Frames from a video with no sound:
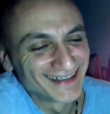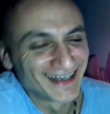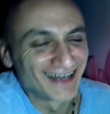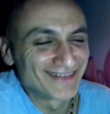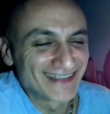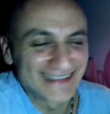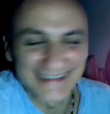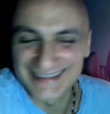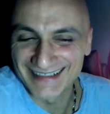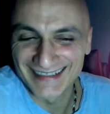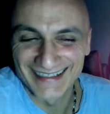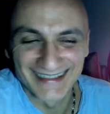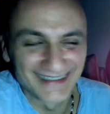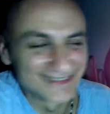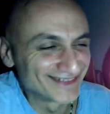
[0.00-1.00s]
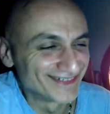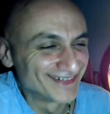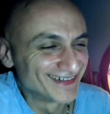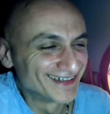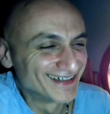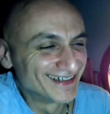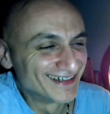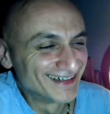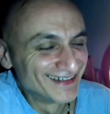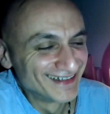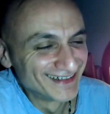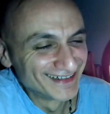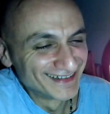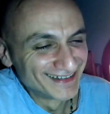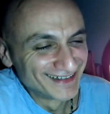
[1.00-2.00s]
Taglio di
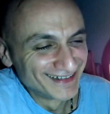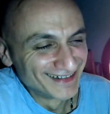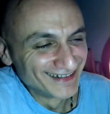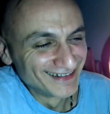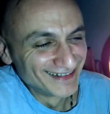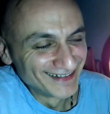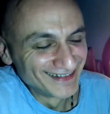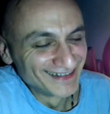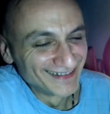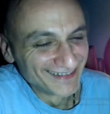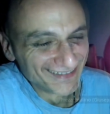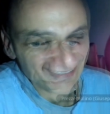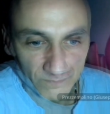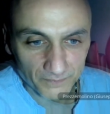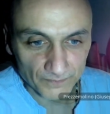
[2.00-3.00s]
capelli. No.